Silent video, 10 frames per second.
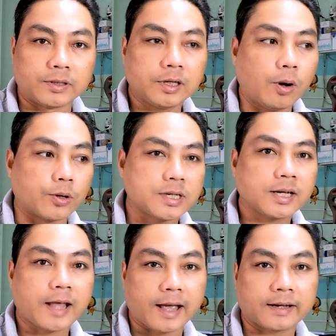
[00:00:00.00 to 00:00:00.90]
mình sẽ
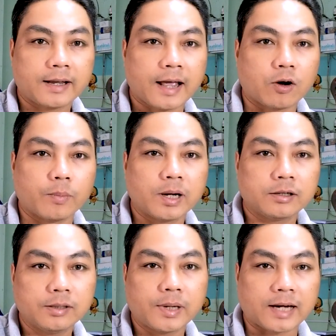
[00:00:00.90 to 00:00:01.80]
ngồi với khách hàng khách hàng
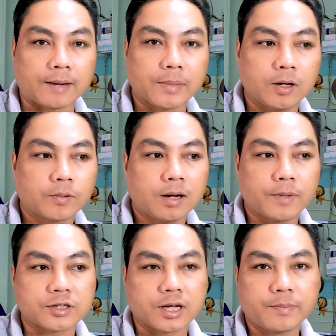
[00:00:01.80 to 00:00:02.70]
ngồi dưới bên cạnh mình lúc
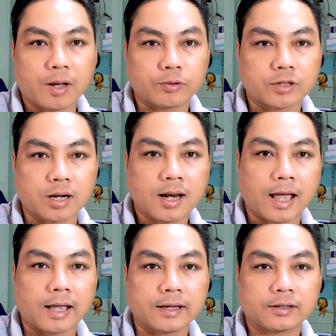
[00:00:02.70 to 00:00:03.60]
đó mình sẽ bắt đầu
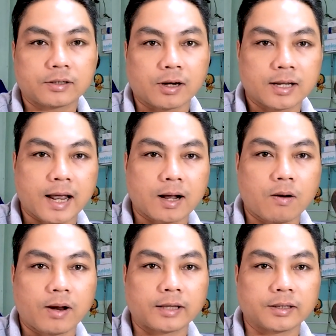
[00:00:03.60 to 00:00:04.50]
chỉnh lại cho khách
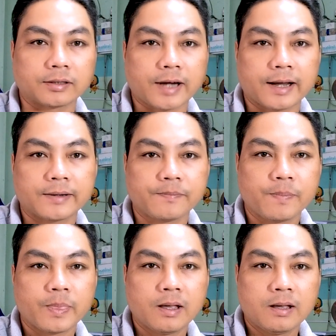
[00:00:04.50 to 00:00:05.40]
hàng coi lại từng trang
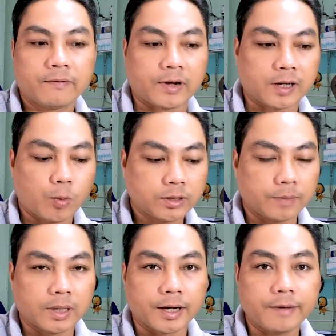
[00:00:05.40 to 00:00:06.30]
và trong
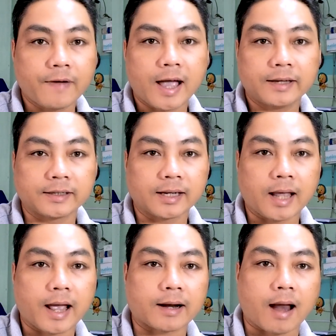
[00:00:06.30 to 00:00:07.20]
quá trình mình gửi file thì
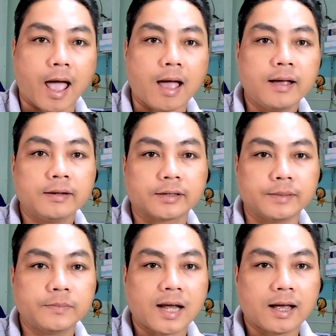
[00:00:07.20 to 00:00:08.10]
khách hàng đã
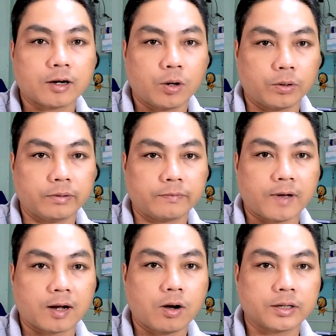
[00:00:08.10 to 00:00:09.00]
kiểm tra
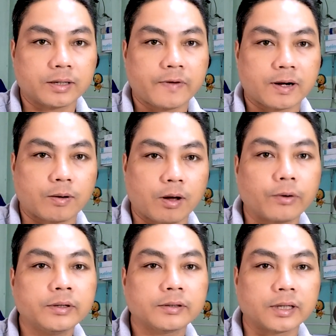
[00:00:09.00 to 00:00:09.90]
rồi và coi những cái phần nào
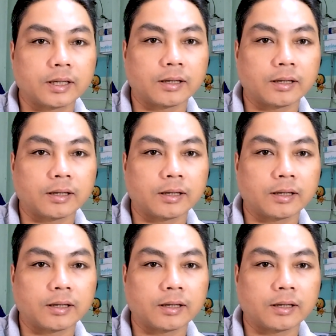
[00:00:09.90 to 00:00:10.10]
lỗi